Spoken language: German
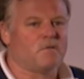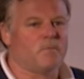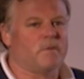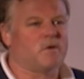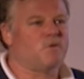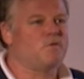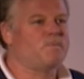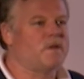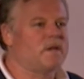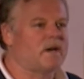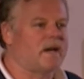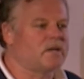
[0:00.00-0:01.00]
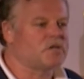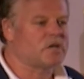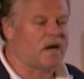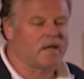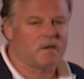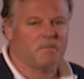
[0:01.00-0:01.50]
vom Beruf bin ich eigentlich
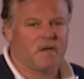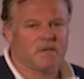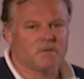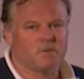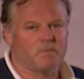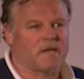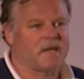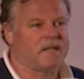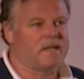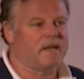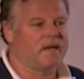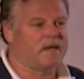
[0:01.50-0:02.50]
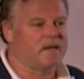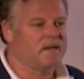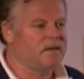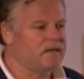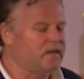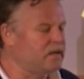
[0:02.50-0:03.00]
Schreinermeister und Parkettleger
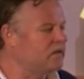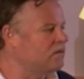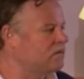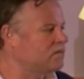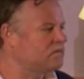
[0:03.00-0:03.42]
in